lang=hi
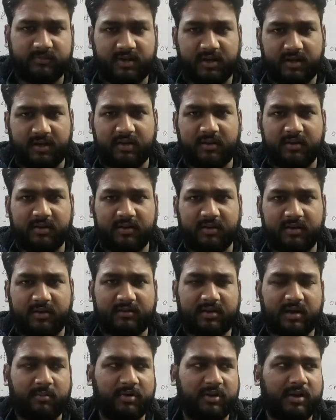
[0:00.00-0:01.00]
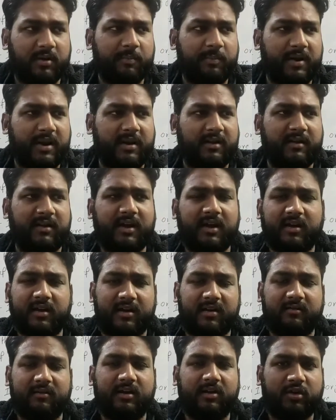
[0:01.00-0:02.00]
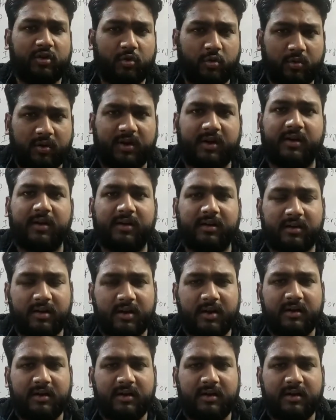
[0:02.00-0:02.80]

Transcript: ठीक है इसका मतलब प्लेनेरिया कहीं से टूट गया